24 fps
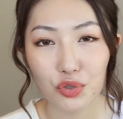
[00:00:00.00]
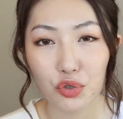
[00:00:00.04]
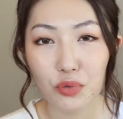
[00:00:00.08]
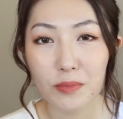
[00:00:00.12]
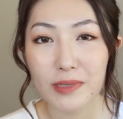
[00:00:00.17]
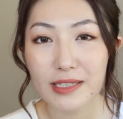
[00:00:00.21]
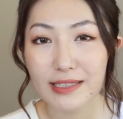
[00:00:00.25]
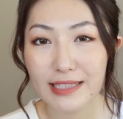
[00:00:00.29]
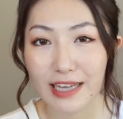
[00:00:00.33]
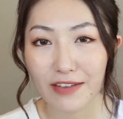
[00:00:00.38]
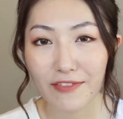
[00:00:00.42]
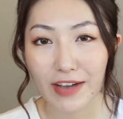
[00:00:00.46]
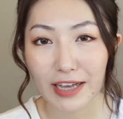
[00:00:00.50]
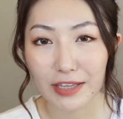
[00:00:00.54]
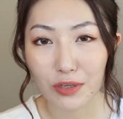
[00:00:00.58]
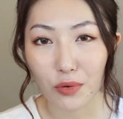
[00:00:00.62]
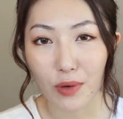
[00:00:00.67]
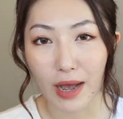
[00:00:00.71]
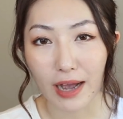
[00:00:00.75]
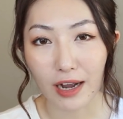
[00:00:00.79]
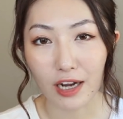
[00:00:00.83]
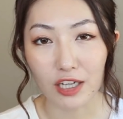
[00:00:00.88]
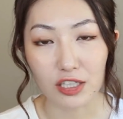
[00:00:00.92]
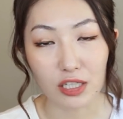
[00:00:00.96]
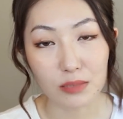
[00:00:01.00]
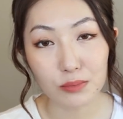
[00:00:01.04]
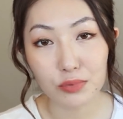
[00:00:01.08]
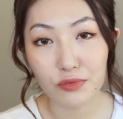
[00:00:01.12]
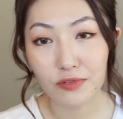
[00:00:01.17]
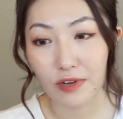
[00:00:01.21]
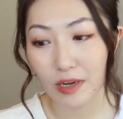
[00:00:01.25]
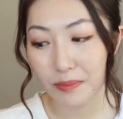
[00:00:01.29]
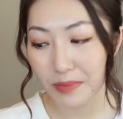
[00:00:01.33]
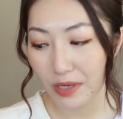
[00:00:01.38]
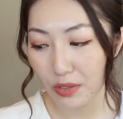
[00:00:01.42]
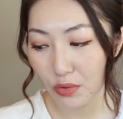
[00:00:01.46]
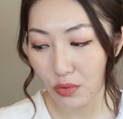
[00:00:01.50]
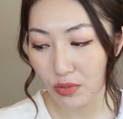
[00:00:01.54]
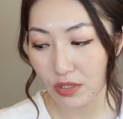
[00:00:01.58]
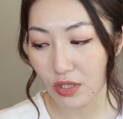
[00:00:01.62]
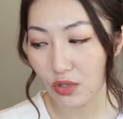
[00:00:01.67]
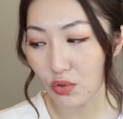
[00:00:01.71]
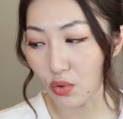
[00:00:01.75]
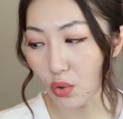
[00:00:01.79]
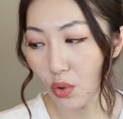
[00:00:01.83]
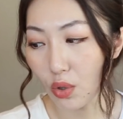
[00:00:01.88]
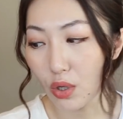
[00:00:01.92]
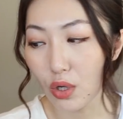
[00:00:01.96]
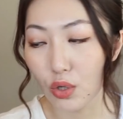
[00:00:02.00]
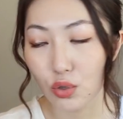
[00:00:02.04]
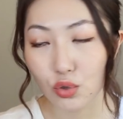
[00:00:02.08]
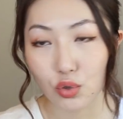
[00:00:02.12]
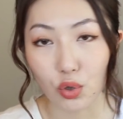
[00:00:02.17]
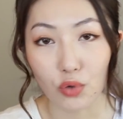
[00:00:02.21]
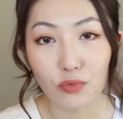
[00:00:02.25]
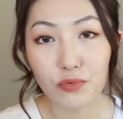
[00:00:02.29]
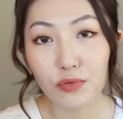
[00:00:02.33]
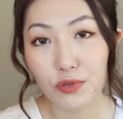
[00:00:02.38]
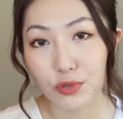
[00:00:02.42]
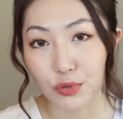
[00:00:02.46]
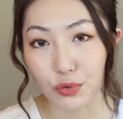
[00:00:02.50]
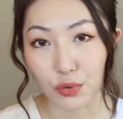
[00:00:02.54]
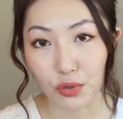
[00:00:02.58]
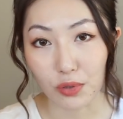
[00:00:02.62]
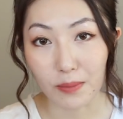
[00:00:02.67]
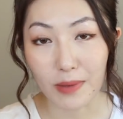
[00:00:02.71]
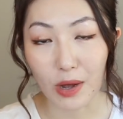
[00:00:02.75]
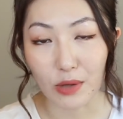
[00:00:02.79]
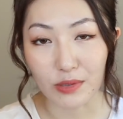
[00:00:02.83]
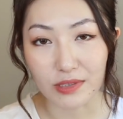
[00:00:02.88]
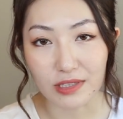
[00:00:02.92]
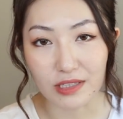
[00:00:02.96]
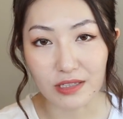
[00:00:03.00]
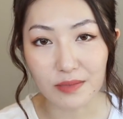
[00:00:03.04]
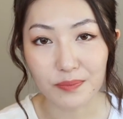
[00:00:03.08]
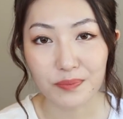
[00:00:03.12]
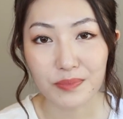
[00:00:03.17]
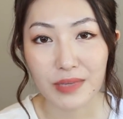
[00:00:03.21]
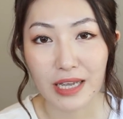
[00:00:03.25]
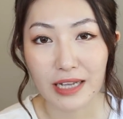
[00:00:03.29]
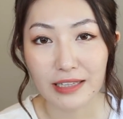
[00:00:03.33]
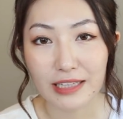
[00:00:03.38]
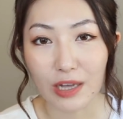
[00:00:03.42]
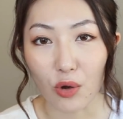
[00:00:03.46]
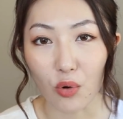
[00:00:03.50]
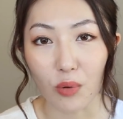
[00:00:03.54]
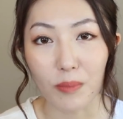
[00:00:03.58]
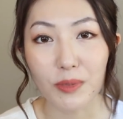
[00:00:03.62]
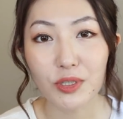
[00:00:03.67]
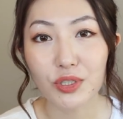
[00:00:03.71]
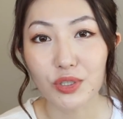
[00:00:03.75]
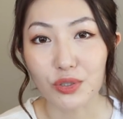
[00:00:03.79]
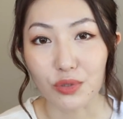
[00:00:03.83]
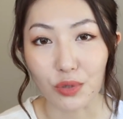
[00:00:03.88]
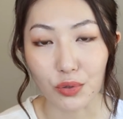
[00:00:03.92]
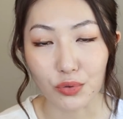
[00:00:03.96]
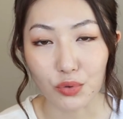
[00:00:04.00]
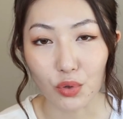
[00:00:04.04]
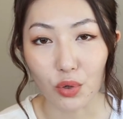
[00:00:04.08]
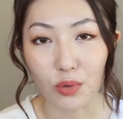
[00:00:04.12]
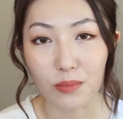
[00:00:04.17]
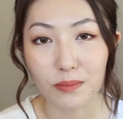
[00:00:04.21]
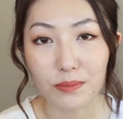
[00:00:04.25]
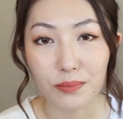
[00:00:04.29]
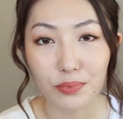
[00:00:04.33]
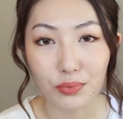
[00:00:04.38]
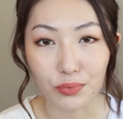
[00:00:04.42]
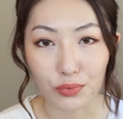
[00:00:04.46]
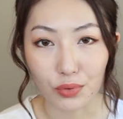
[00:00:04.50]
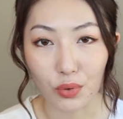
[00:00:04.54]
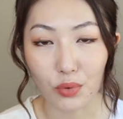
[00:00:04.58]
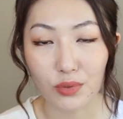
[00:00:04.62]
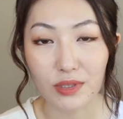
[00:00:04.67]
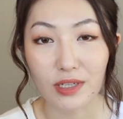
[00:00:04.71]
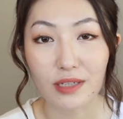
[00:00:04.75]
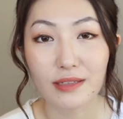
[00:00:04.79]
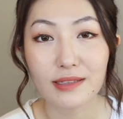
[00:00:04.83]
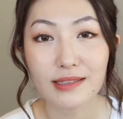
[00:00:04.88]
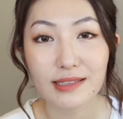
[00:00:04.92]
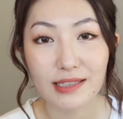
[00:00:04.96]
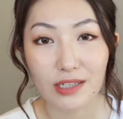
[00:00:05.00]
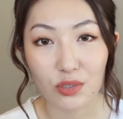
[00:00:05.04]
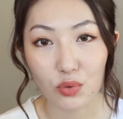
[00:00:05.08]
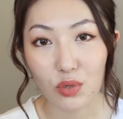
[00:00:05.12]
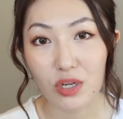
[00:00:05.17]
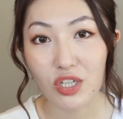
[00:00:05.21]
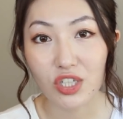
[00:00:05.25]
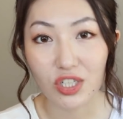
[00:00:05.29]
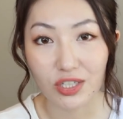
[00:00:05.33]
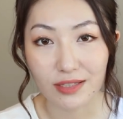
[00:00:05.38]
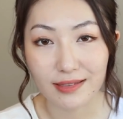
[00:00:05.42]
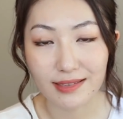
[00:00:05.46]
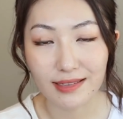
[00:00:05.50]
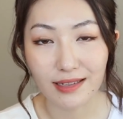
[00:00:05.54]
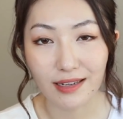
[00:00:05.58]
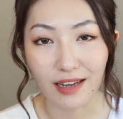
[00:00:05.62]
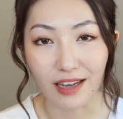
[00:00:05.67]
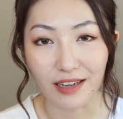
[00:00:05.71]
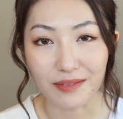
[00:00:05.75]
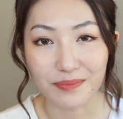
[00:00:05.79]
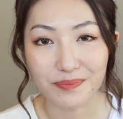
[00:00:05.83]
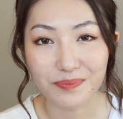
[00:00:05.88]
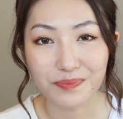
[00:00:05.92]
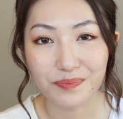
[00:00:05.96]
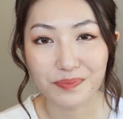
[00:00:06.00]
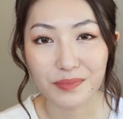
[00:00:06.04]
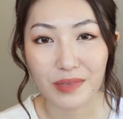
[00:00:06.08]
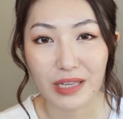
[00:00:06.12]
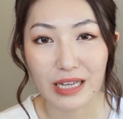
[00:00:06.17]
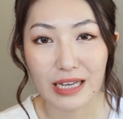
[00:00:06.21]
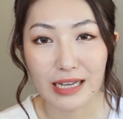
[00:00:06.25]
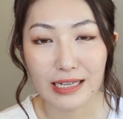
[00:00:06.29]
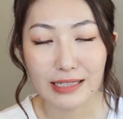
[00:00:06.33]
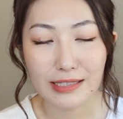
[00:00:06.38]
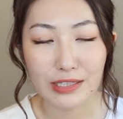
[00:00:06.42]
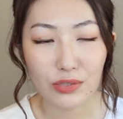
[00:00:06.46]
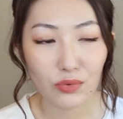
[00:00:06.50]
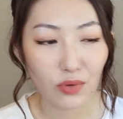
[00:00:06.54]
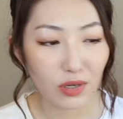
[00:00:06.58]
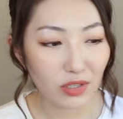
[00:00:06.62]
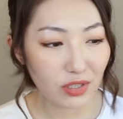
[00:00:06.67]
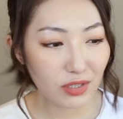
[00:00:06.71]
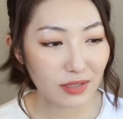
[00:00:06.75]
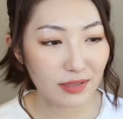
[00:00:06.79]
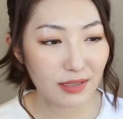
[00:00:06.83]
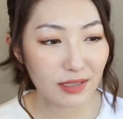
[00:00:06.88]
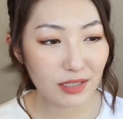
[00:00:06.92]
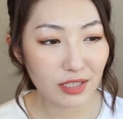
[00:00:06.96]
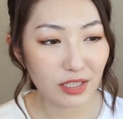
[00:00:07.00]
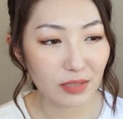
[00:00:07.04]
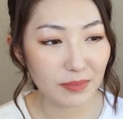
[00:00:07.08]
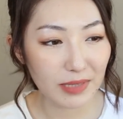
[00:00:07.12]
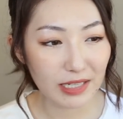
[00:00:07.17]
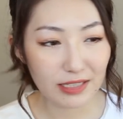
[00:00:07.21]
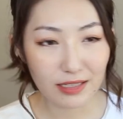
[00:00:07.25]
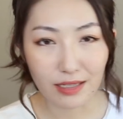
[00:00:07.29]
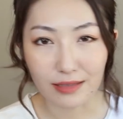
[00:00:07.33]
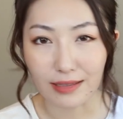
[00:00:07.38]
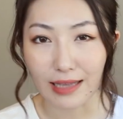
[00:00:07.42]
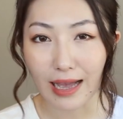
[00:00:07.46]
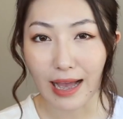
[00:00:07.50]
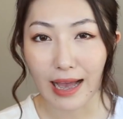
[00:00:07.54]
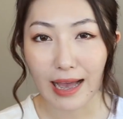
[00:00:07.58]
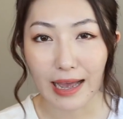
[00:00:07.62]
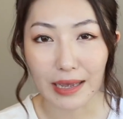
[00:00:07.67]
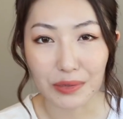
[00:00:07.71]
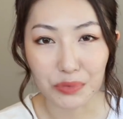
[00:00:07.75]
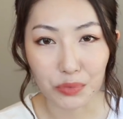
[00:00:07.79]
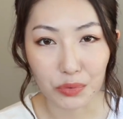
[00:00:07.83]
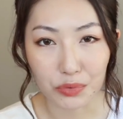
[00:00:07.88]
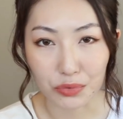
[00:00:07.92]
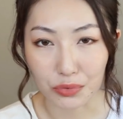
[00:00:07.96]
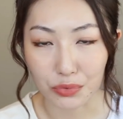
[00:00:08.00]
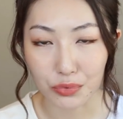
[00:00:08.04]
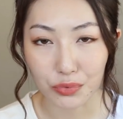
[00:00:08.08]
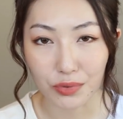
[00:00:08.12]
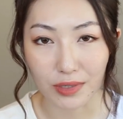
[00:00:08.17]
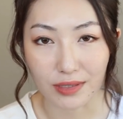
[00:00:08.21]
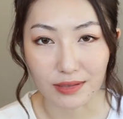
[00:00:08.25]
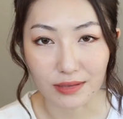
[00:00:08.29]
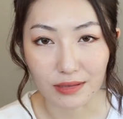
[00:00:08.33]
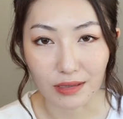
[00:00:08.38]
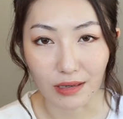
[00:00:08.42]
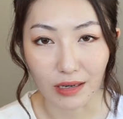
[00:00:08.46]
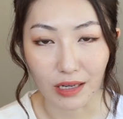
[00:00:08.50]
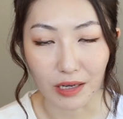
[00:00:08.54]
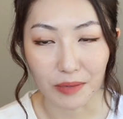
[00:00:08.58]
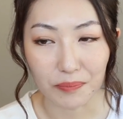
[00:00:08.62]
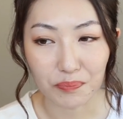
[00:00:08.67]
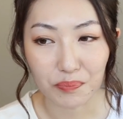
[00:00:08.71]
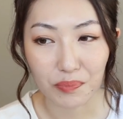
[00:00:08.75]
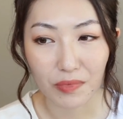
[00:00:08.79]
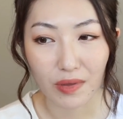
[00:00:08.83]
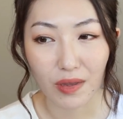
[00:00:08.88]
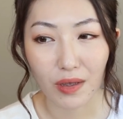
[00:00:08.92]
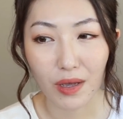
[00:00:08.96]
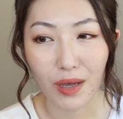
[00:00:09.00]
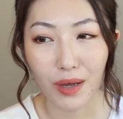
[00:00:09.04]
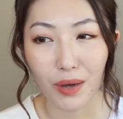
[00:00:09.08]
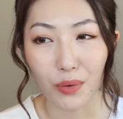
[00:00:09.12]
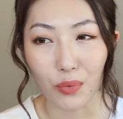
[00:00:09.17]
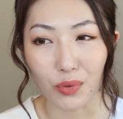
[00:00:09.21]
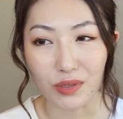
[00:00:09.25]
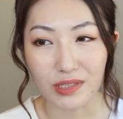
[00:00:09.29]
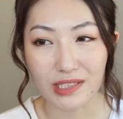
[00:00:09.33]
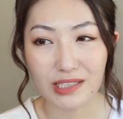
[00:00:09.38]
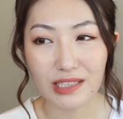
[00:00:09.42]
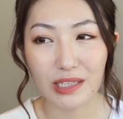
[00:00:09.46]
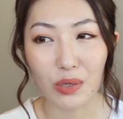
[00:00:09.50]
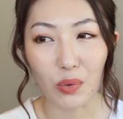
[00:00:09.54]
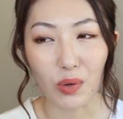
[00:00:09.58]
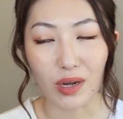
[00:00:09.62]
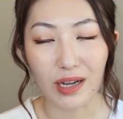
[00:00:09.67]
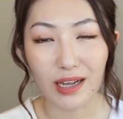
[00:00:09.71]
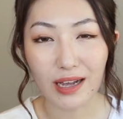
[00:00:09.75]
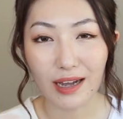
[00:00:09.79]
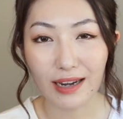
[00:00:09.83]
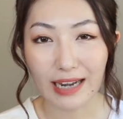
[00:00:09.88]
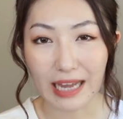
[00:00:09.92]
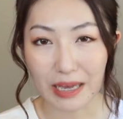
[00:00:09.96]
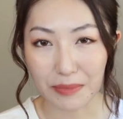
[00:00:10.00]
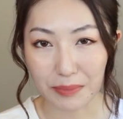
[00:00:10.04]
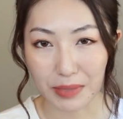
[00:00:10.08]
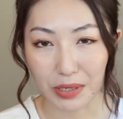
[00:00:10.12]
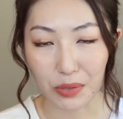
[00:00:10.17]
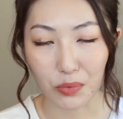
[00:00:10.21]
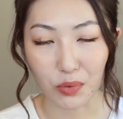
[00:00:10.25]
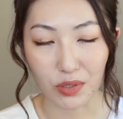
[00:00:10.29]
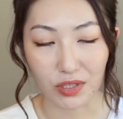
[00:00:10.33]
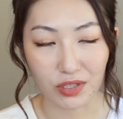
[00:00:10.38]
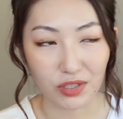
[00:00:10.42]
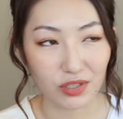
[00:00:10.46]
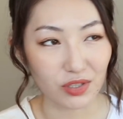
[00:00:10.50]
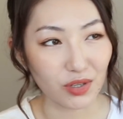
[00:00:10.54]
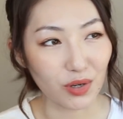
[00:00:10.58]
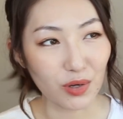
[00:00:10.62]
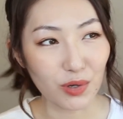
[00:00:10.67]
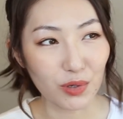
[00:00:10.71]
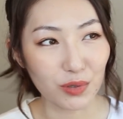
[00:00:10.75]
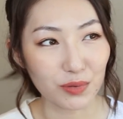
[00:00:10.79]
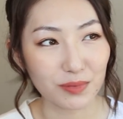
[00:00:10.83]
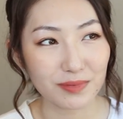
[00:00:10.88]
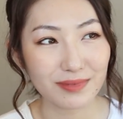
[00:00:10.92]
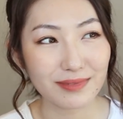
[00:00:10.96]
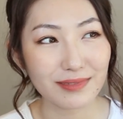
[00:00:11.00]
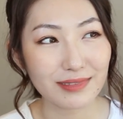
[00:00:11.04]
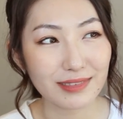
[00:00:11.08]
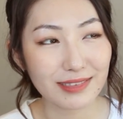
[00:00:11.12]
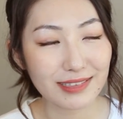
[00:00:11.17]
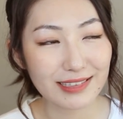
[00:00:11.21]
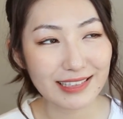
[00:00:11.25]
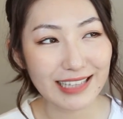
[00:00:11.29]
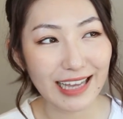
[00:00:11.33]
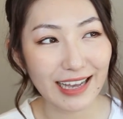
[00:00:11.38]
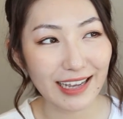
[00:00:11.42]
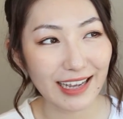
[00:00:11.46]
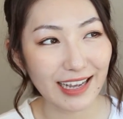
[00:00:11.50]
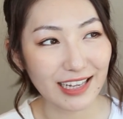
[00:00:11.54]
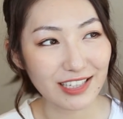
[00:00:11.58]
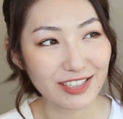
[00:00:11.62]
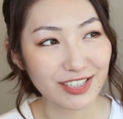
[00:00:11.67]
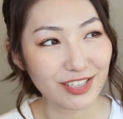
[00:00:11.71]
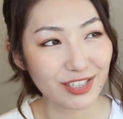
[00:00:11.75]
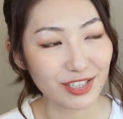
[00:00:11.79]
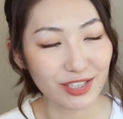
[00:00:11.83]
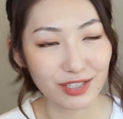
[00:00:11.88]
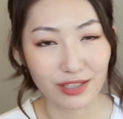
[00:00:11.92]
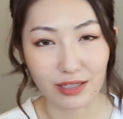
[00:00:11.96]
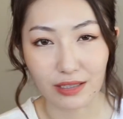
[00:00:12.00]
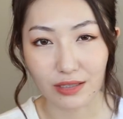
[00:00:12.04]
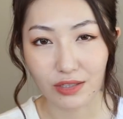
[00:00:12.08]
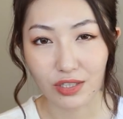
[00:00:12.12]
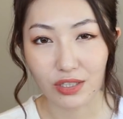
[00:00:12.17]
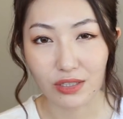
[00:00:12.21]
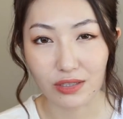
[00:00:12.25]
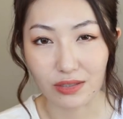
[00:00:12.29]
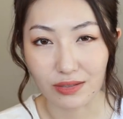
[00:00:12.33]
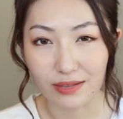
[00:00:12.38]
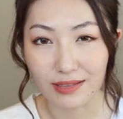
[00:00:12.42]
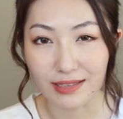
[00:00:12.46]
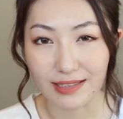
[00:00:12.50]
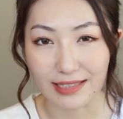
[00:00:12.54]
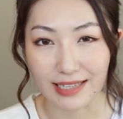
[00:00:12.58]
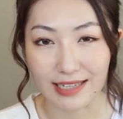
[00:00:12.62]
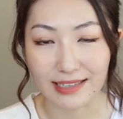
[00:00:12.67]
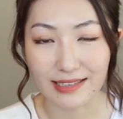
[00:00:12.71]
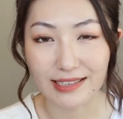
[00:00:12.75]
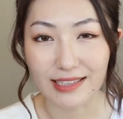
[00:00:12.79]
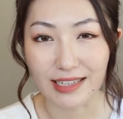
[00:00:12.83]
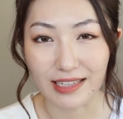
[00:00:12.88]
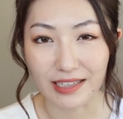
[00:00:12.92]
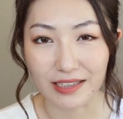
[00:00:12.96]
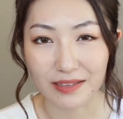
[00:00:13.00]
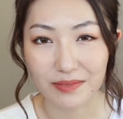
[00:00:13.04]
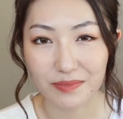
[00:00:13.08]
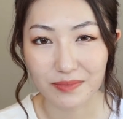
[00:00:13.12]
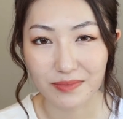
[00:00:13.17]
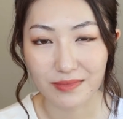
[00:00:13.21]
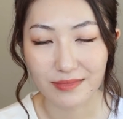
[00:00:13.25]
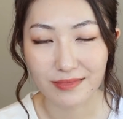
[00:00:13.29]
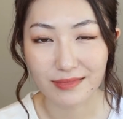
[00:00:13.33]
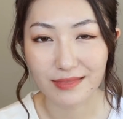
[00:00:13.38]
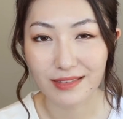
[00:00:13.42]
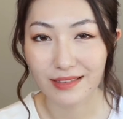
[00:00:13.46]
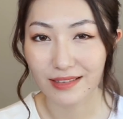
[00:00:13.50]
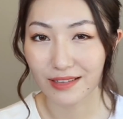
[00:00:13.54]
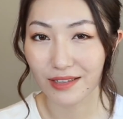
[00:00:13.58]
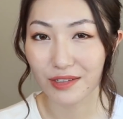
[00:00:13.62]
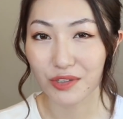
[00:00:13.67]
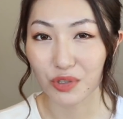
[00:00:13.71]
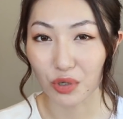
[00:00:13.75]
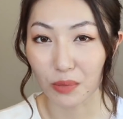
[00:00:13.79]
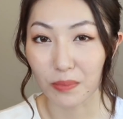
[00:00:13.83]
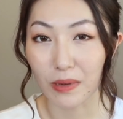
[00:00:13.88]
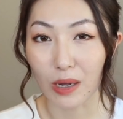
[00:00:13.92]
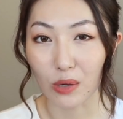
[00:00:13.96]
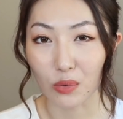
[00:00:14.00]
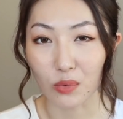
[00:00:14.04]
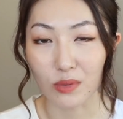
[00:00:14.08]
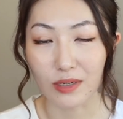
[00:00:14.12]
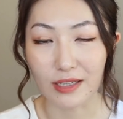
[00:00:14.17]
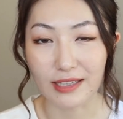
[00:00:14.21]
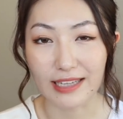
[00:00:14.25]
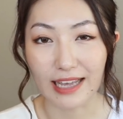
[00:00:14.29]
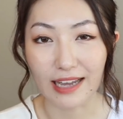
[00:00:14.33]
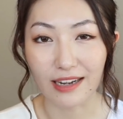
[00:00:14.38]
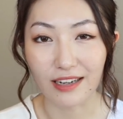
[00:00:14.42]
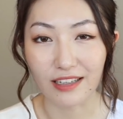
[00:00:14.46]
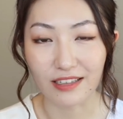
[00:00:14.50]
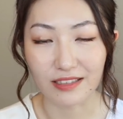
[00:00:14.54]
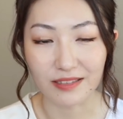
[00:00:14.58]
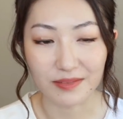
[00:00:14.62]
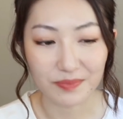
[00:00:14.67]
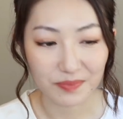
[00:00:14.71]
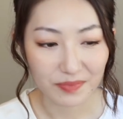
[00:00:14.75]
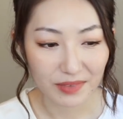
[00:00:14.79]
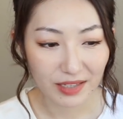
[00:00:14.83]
出门在外的话，可能不方便用这种重复使用的毛巾，那我们只能用普通的卸妆湿巾了。卸妆湿巾市面上太多种选择了，我记得我刚来美国的时候，大概是十几年前，又暴露了年龄。